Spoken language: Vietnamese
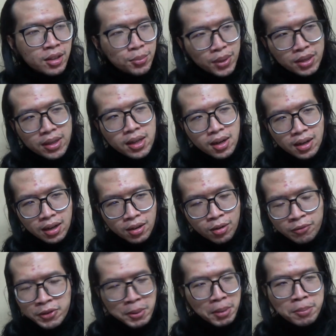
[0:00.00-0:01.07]
thì mình nghĩ rằng là
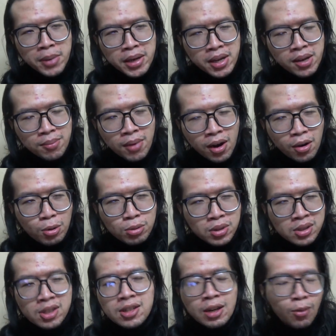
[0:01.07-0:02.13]
phiên bản medium hâu
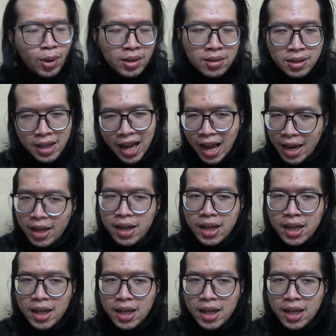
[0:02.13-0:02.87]
thực sự là quá thừa thãi